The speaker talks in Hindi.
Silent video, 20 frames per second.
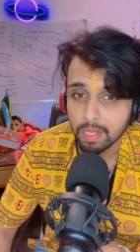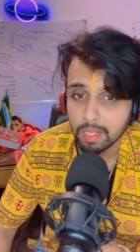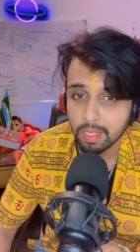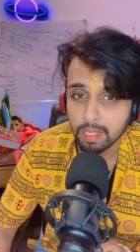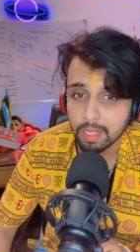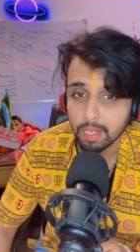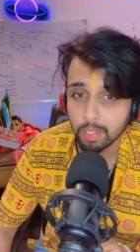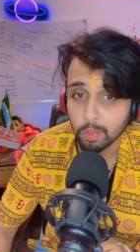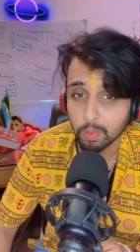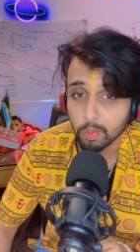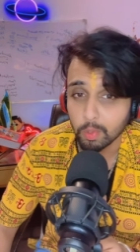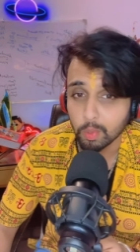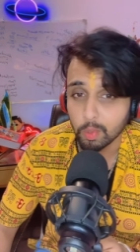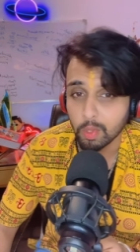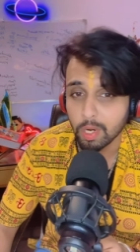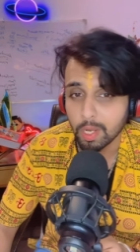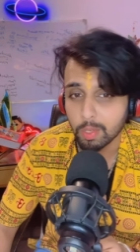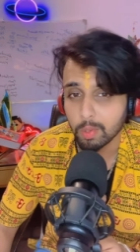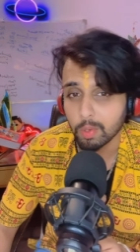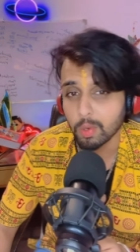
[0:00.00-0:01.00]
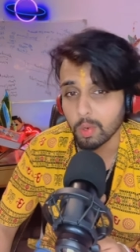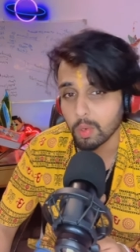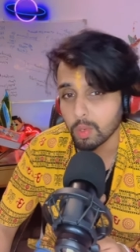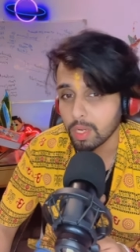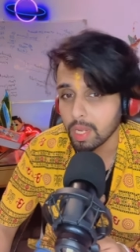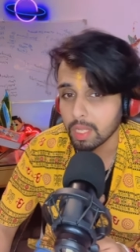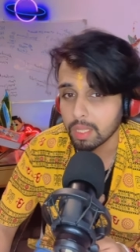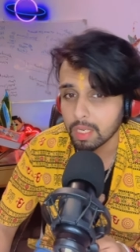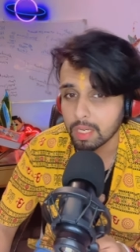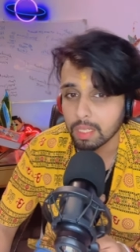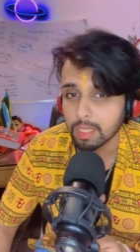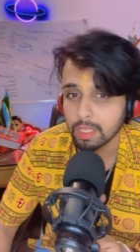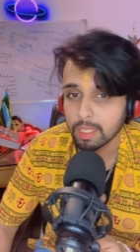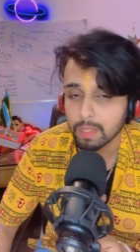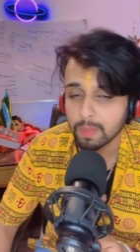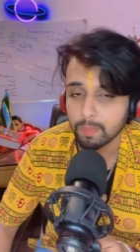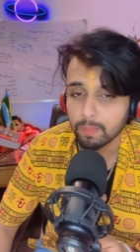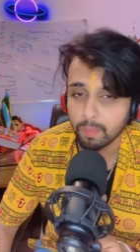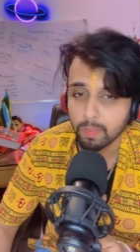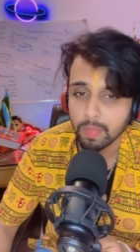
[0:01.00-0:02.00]
है ना तो द्रोणा को कौन याद
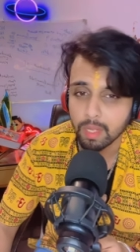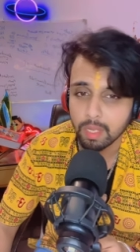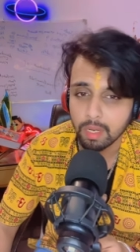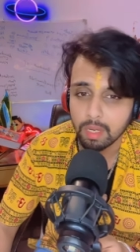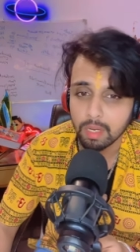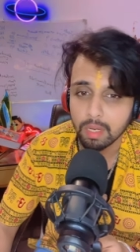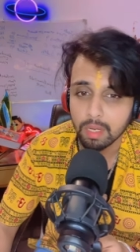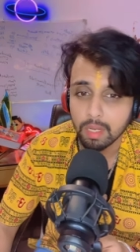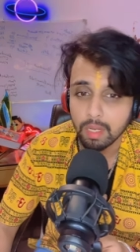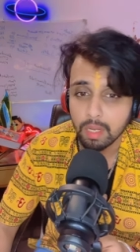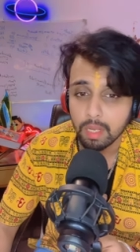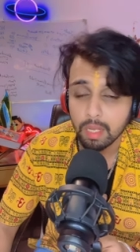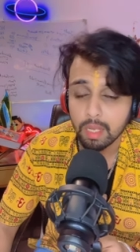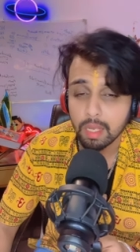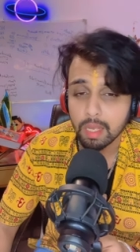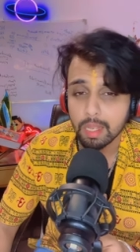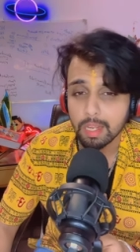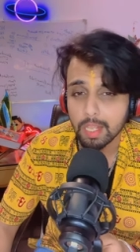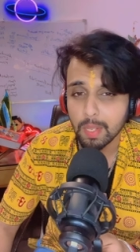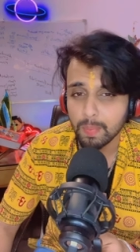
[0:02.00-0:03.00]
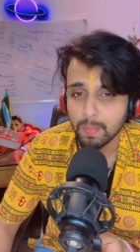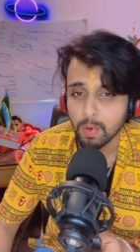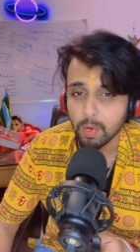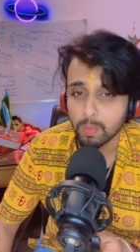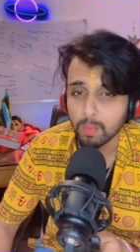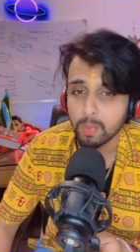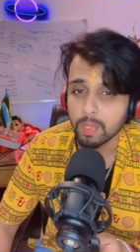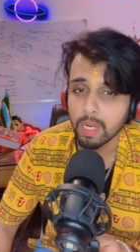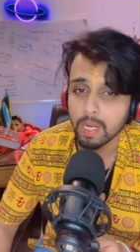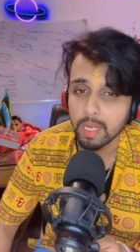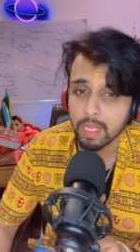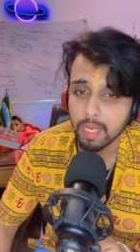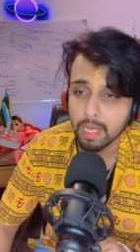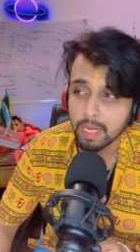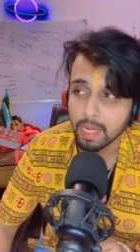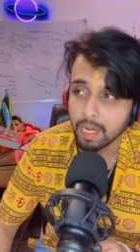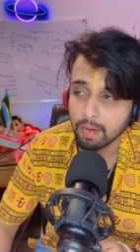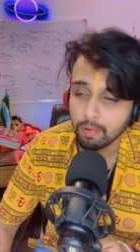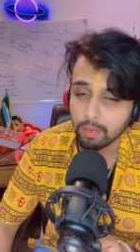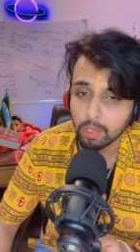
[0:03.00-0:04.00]
करता है ना एंड ये बहुत पुरानी एक
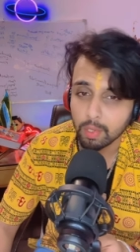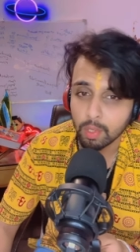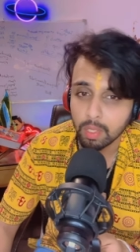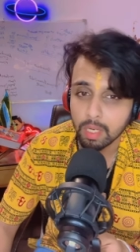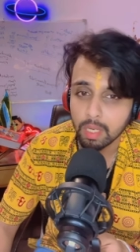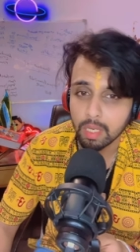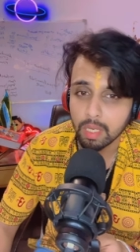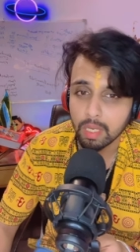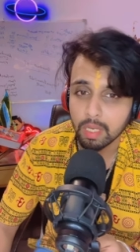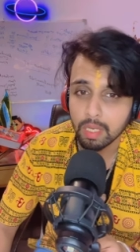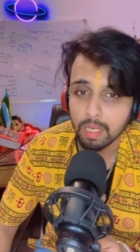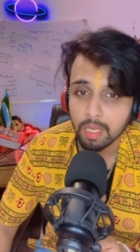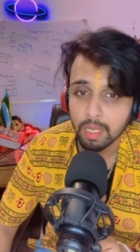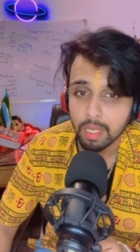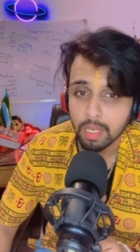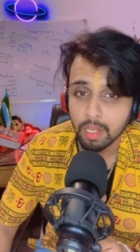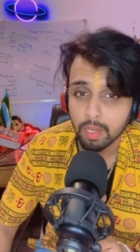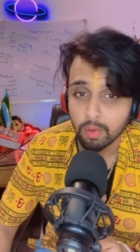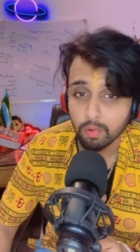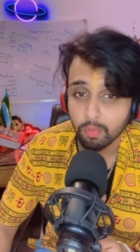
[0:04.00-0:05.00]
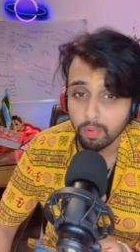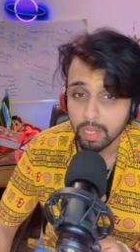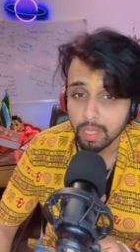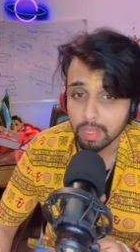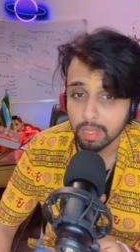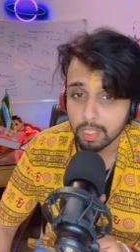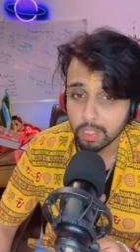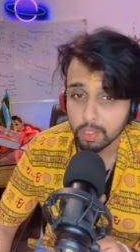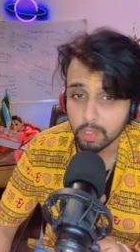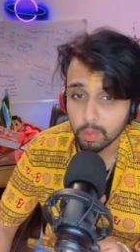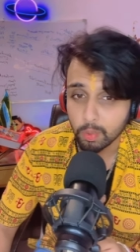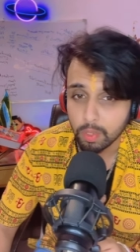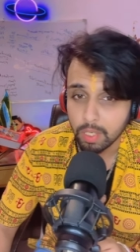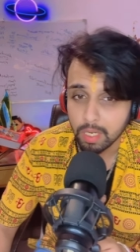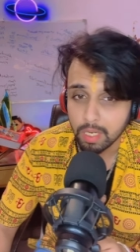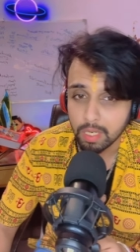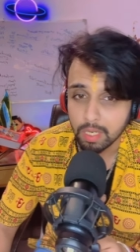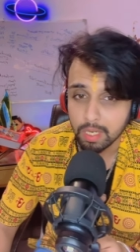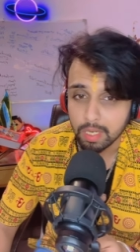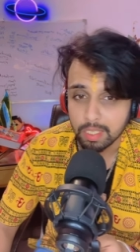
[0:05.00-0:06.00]
कहावत और है कि वेन द
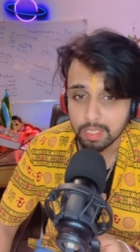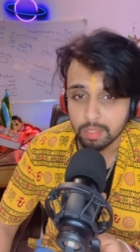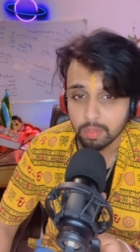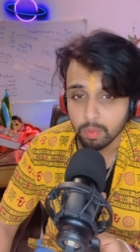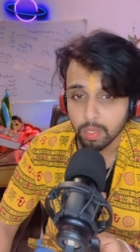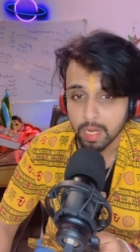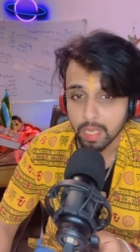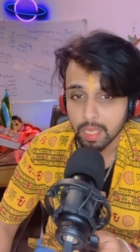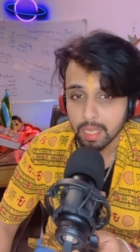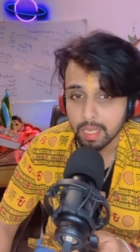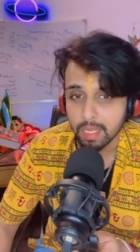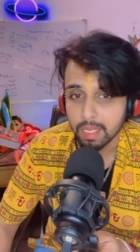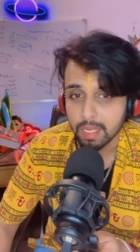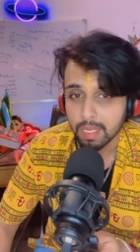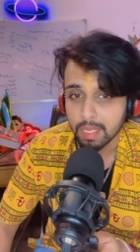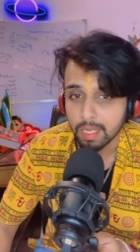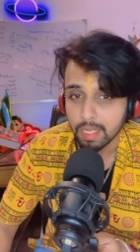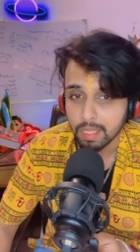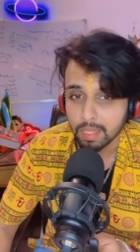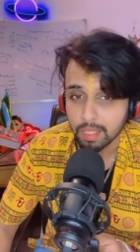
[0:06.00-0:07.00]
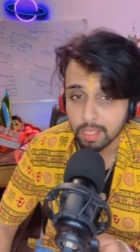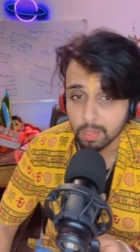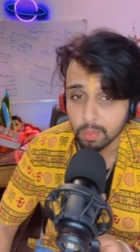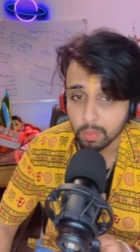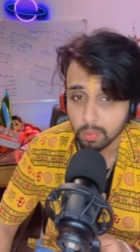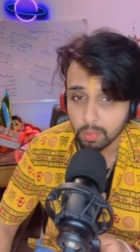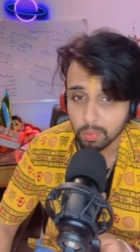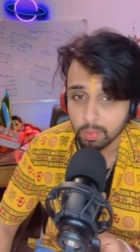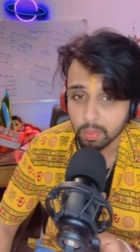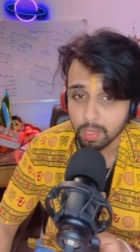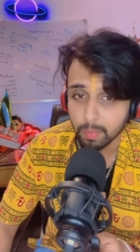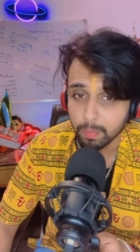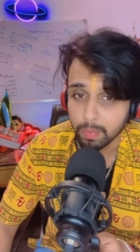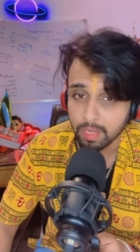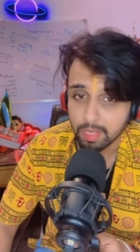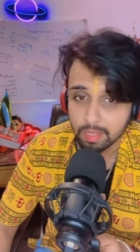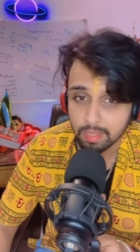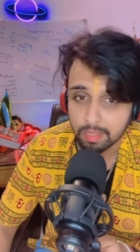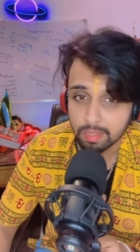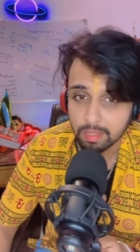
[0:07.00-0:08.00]
स्टूडेंट इज़ रेडी द गुरु
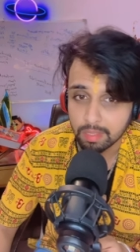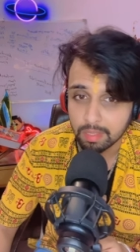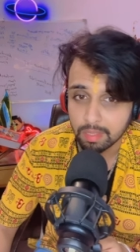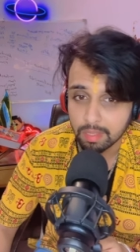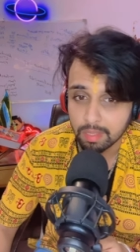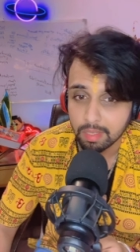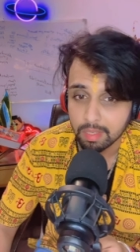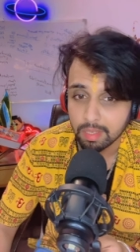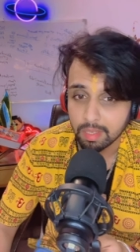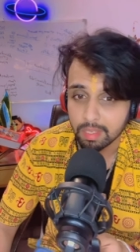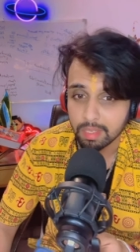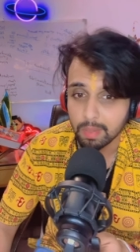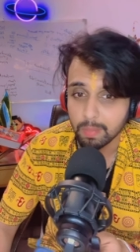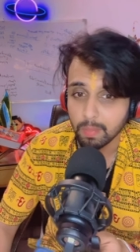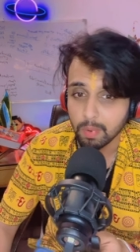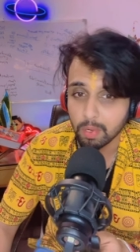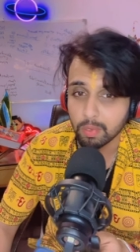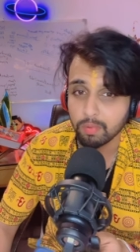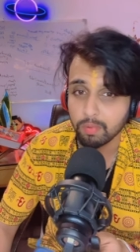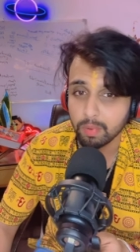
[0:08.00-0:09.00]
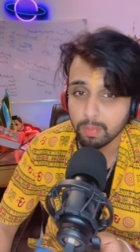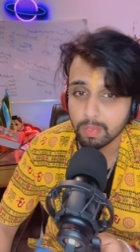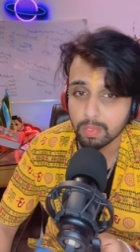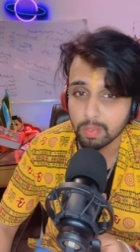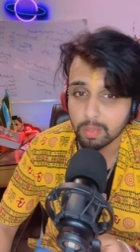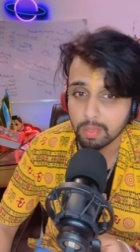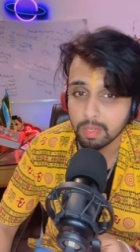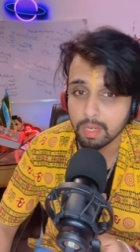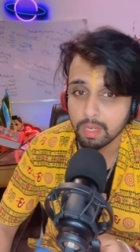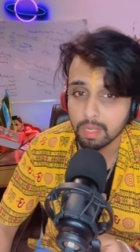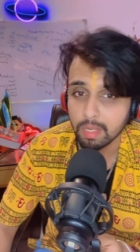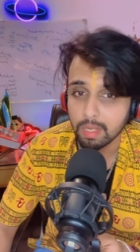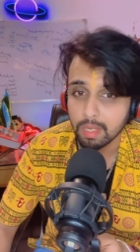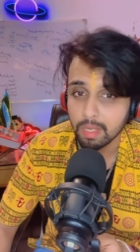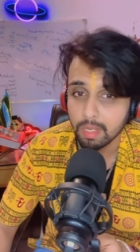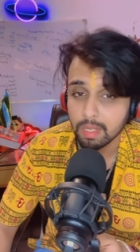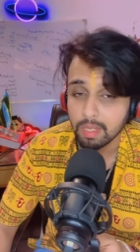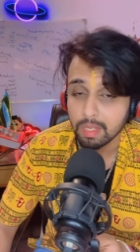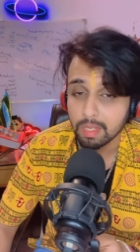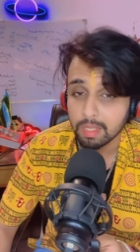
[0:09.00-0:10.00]
अपियर्स ये बहुत फेमस कोट है
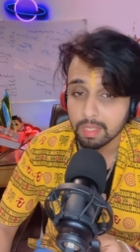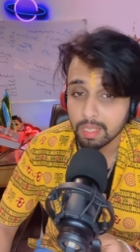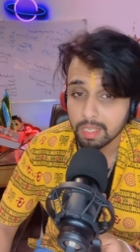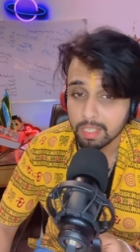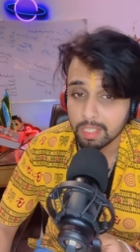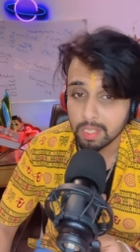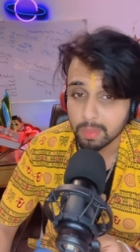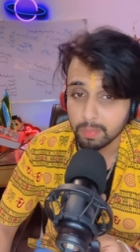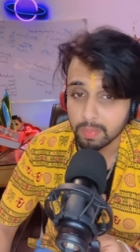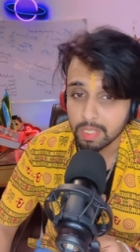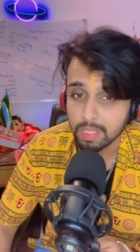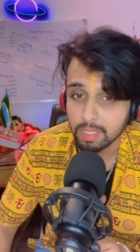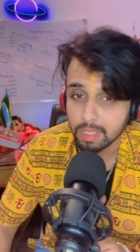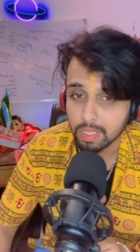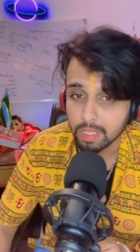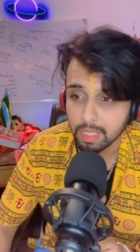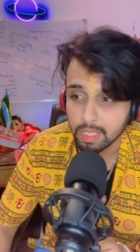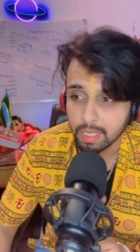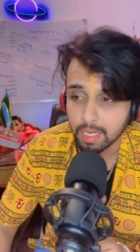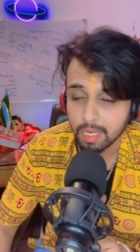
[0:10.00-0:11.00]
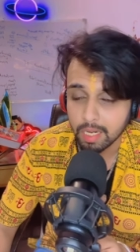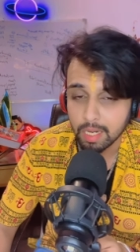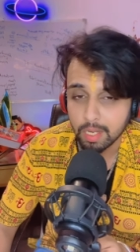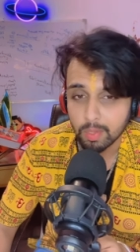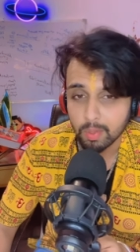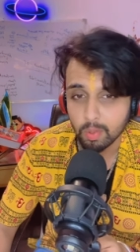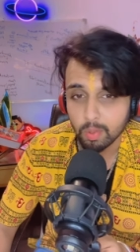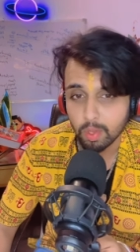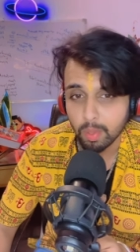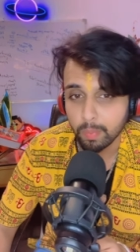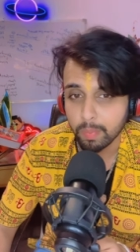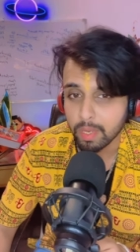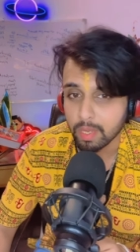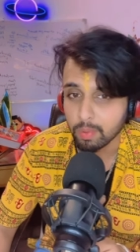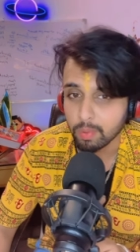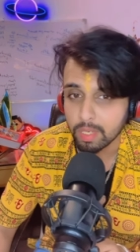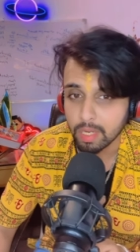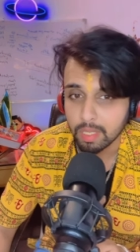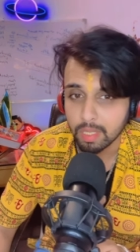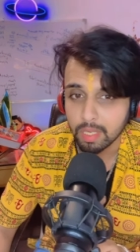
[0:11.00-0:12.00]
कि जब शिष्य तैयार है गुरु अपियर
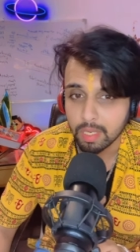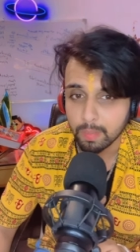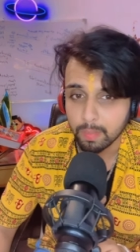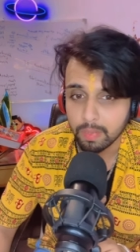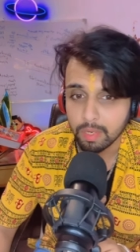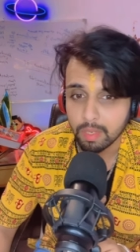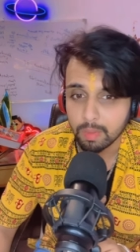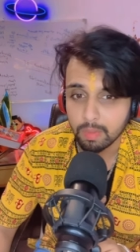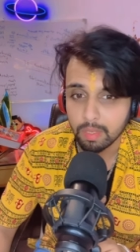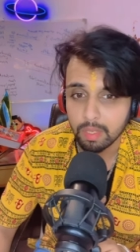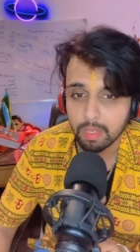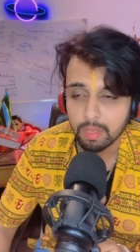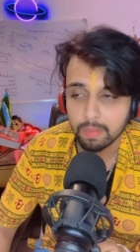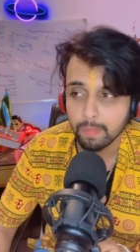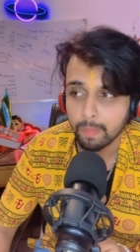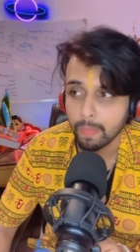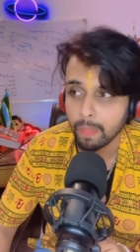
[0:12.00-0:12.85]
हो जाता है अपने आप ठीक है